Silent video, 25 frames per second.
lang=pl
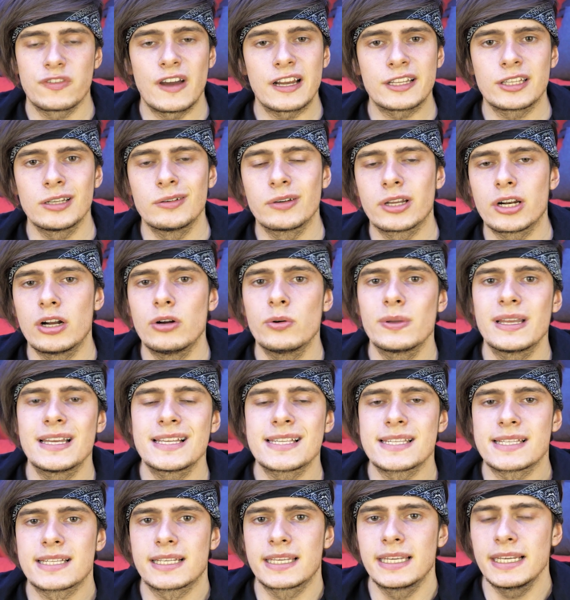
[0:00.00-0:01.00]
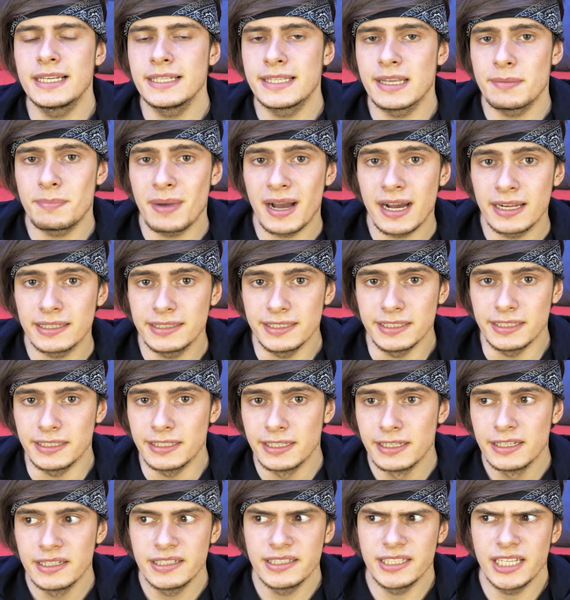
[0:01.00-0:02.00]
Czwartą grą jest Kick the Body.
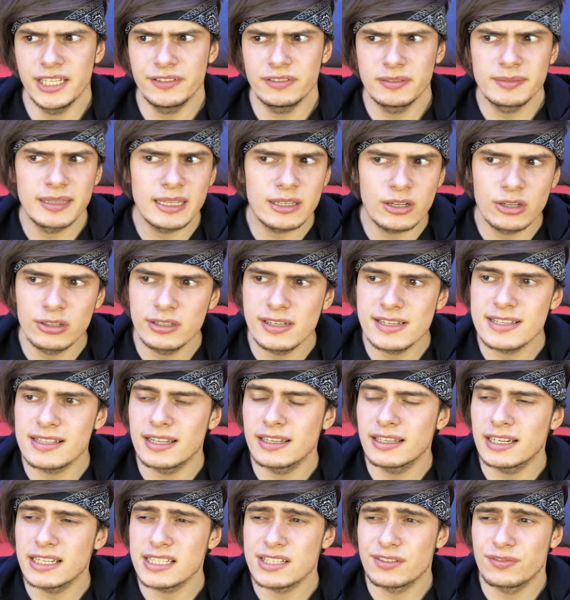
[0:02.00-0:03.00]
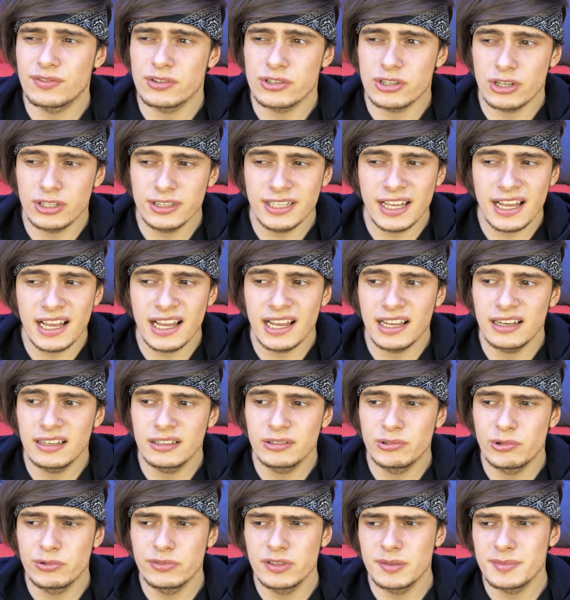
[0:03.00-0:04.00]
Nie wiem dla kogo jest ta gra stworzona,
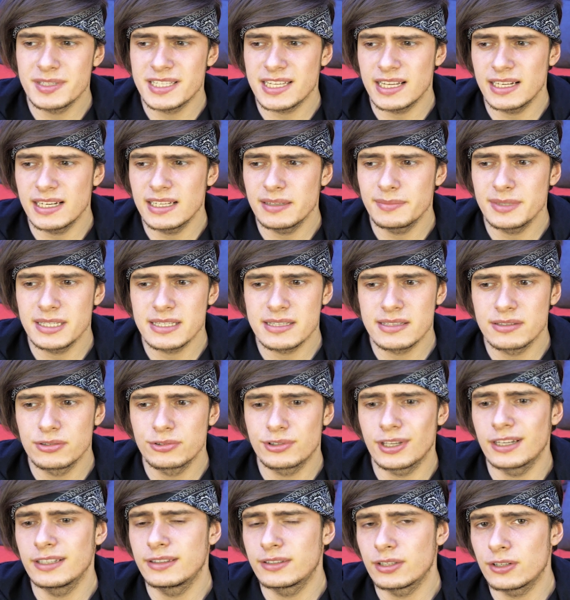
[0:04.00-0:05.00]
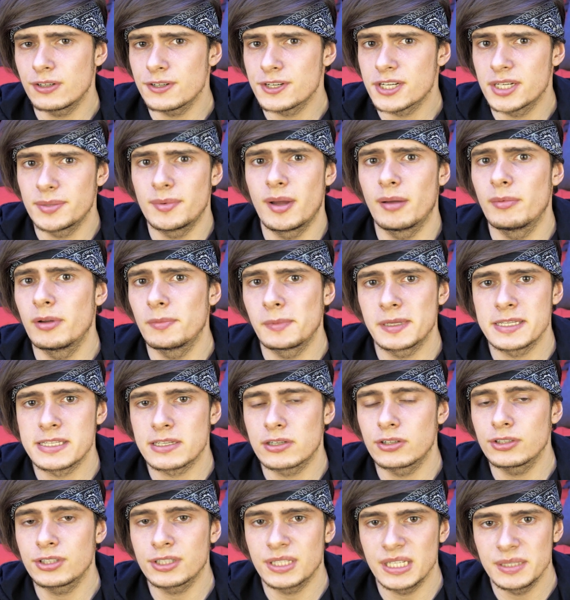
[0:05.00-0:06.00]
ale głównym celem jest tutaj to, że mamy
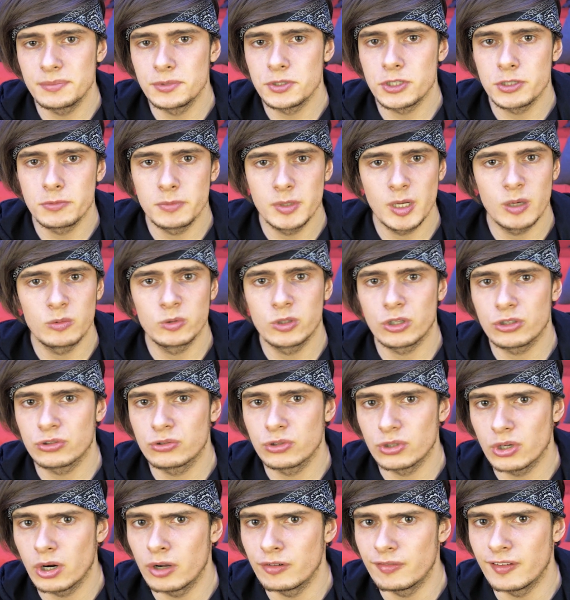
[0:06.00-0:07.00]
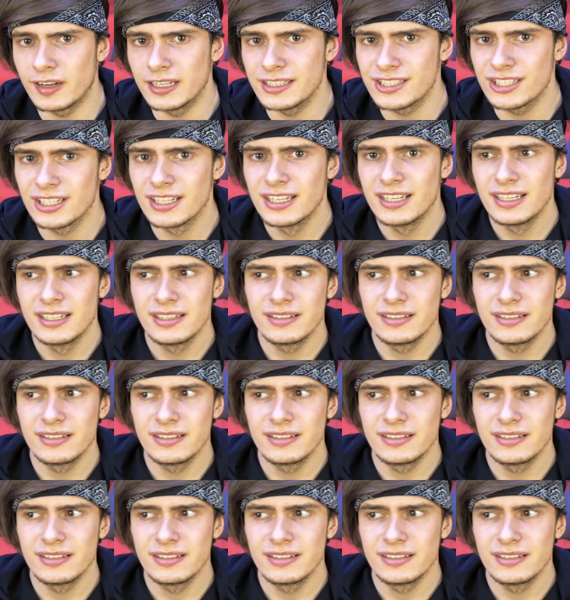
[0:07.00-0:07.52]
maskotkę i musimy ją torturować.